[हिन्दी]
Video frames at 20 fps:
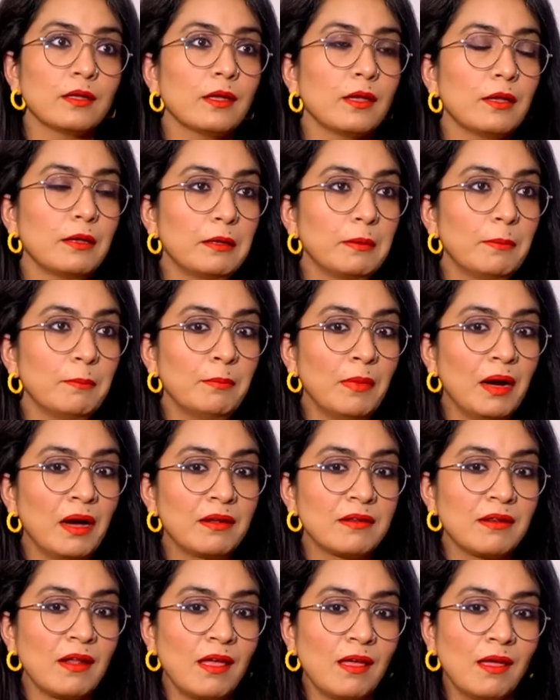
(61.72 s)
ये
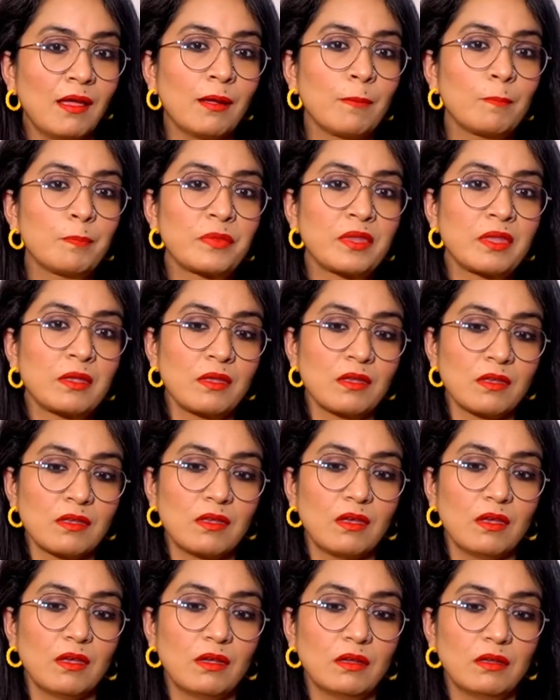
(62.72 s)
मानना है
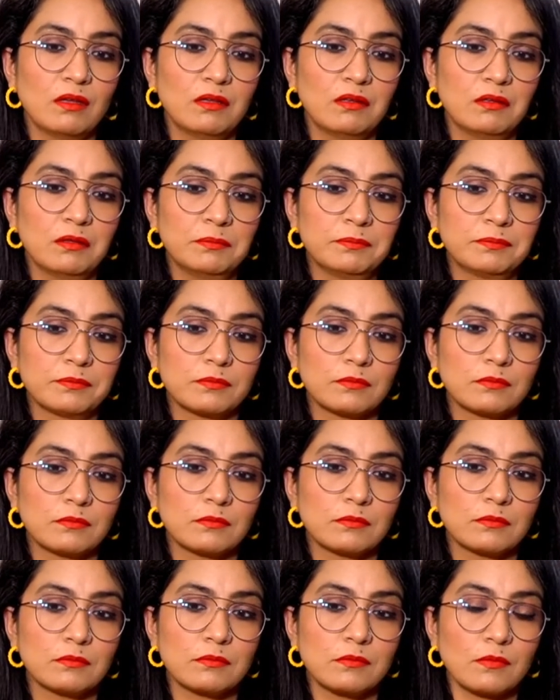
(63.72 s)
कि
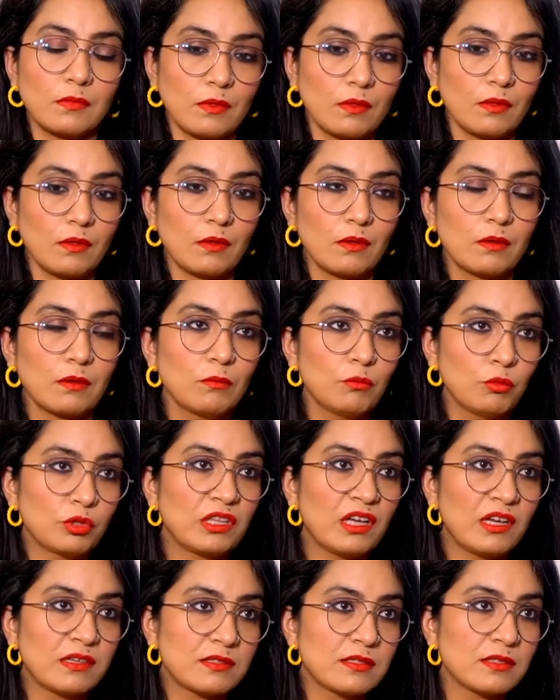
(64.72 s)

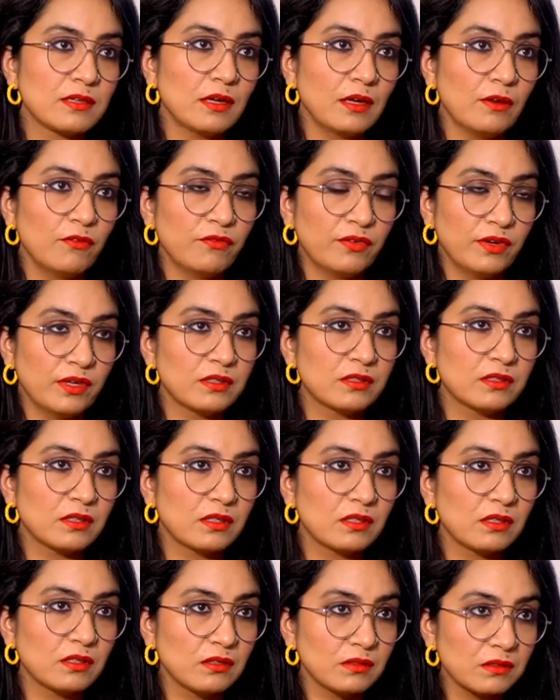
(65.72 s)
मुतासरा फ़र्द
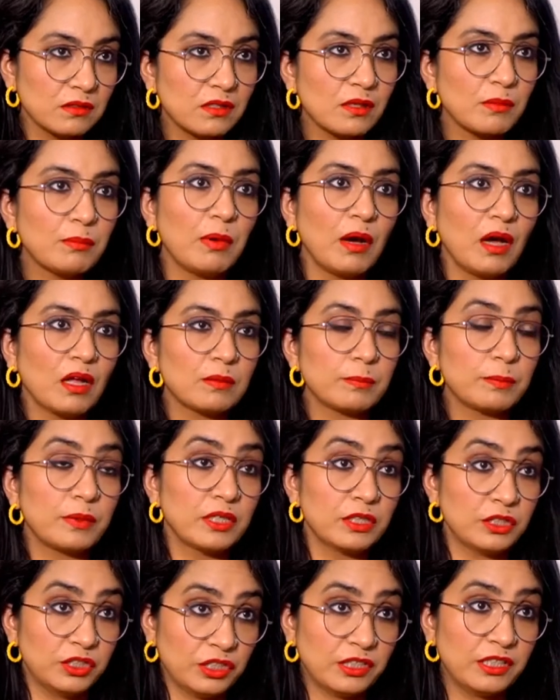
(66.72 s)
की बात
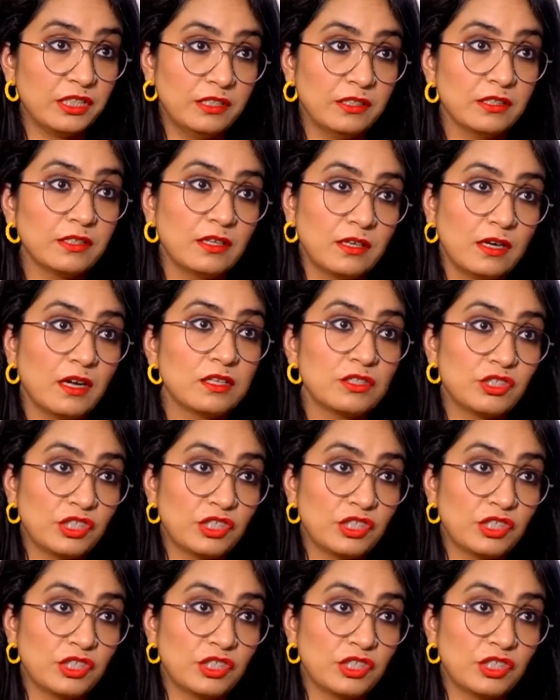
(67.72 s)
पर यकीन करना